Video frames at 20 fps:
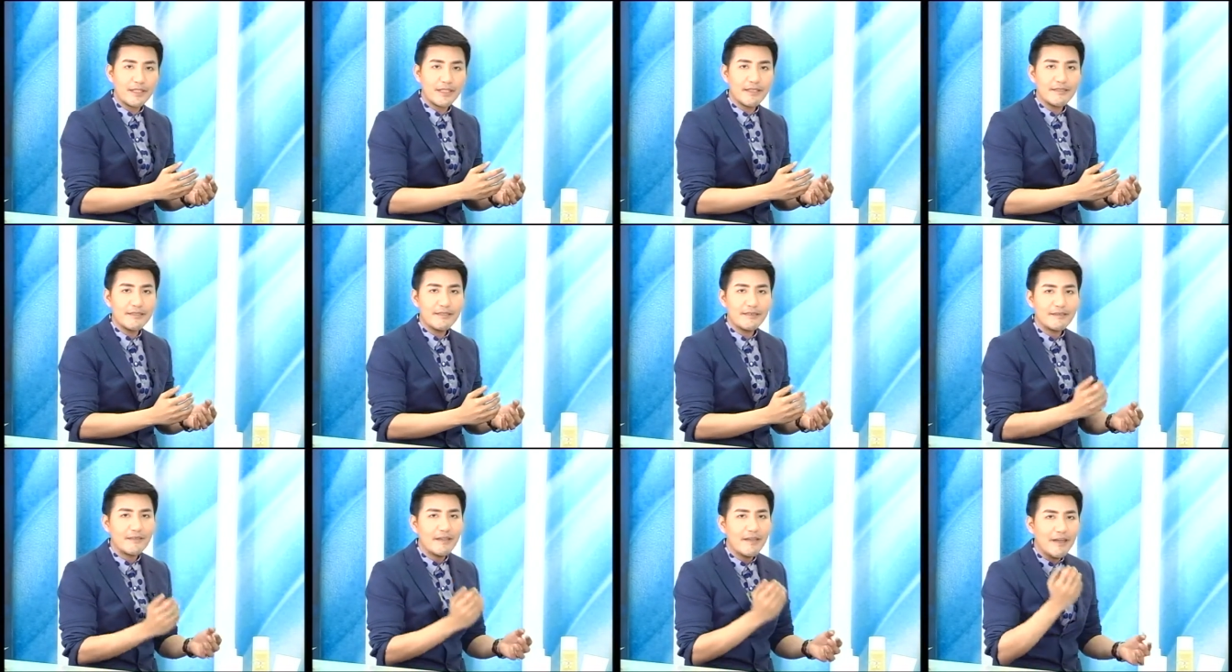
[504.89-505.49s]
กันเรื่
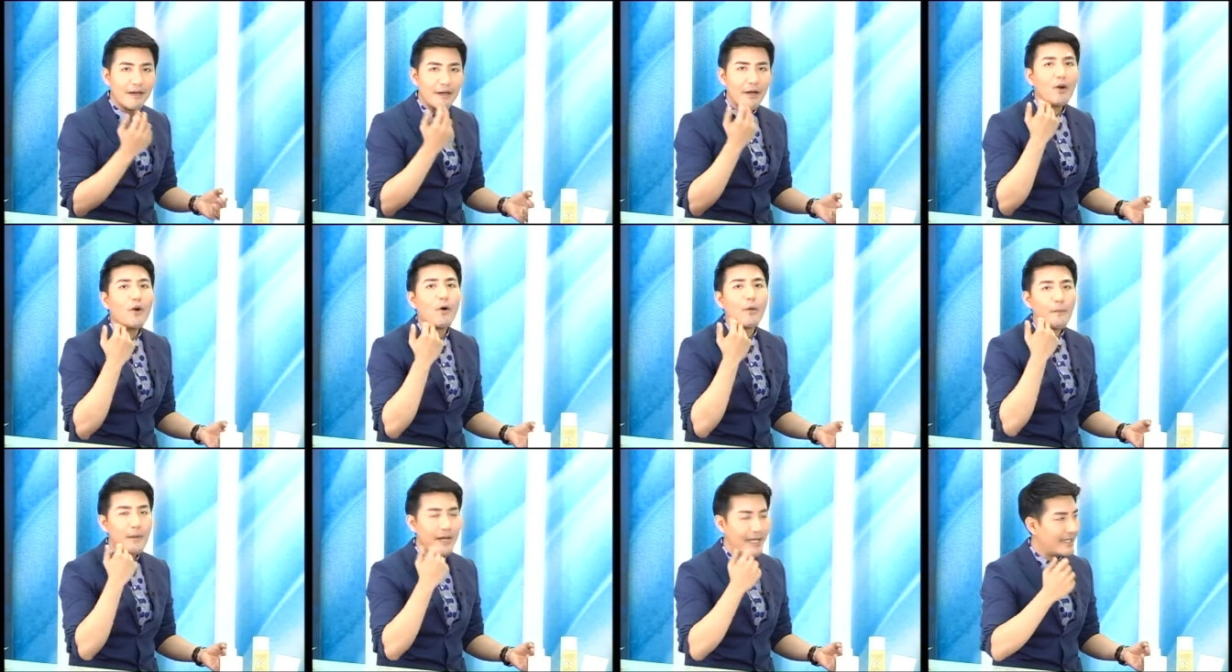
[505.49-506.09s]
องขอ
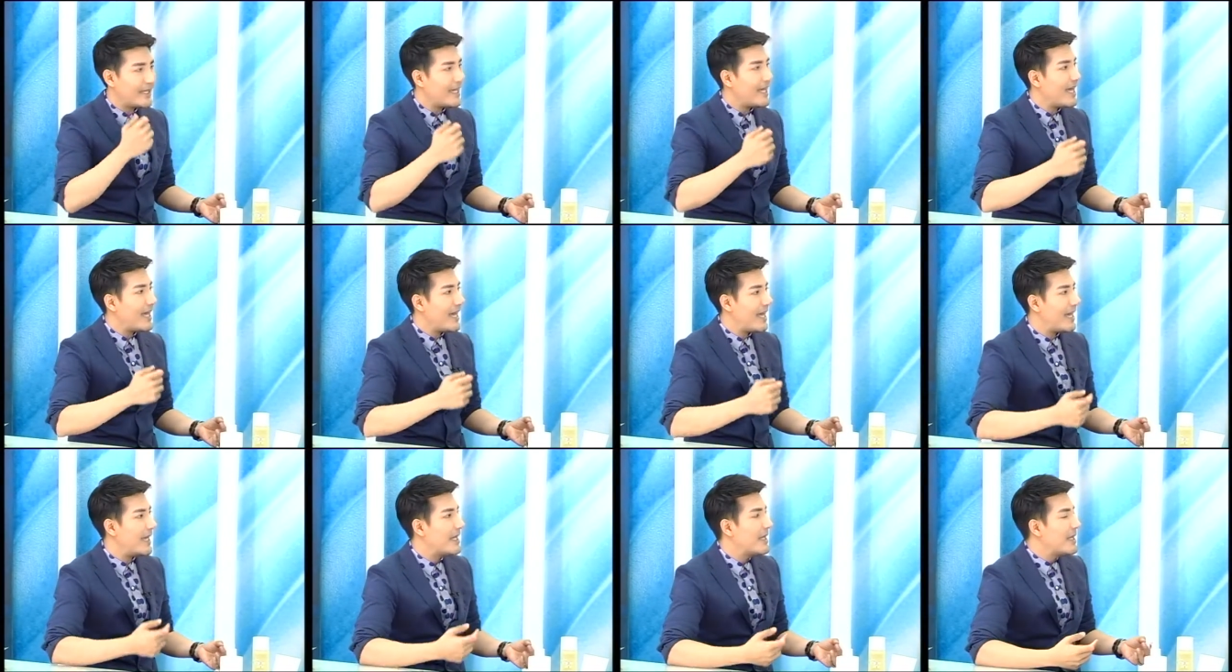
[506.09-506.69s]
งใบหน้า
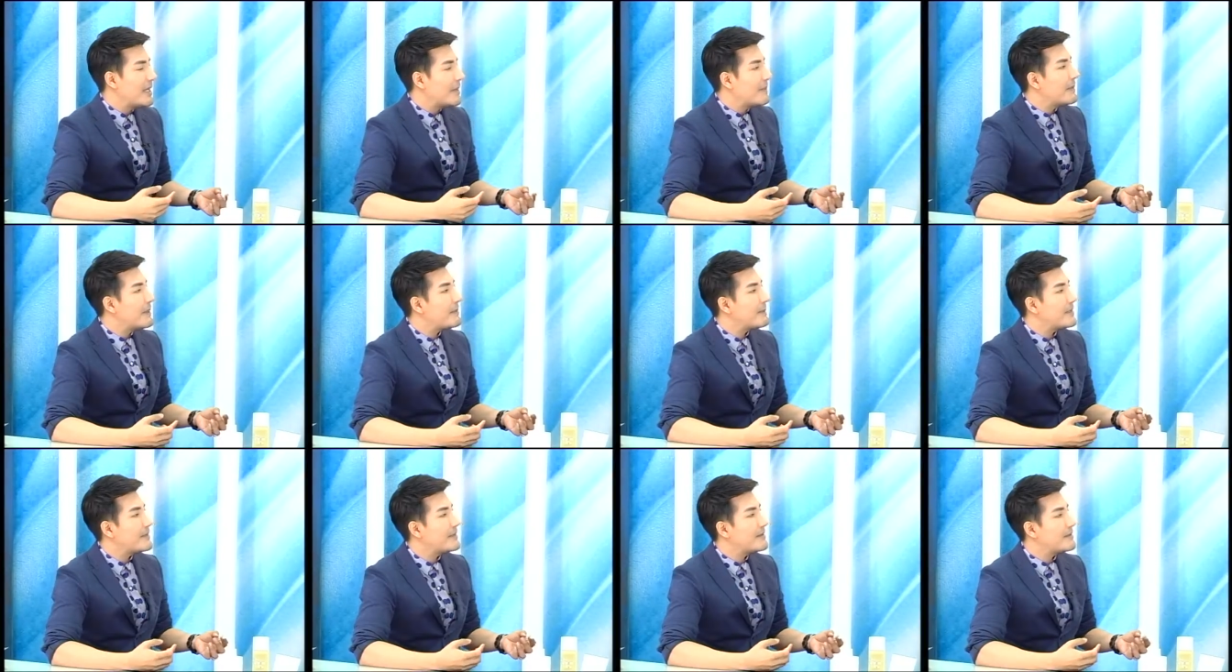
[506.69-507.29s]
มัน
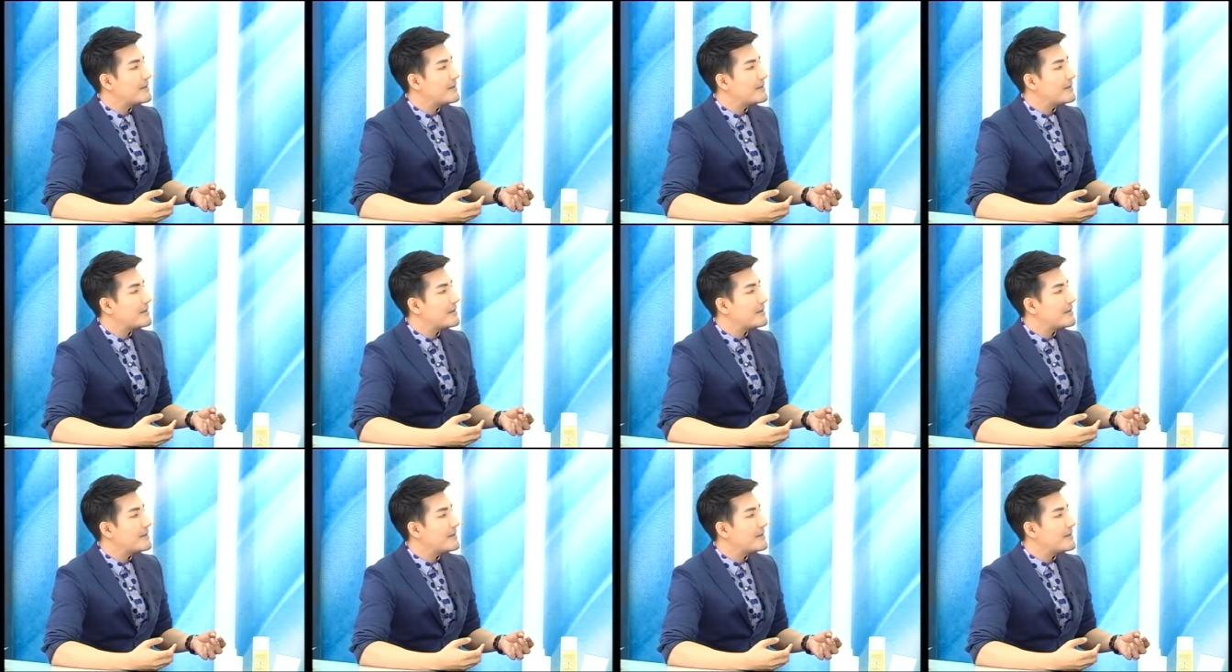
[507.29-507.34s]
เป็น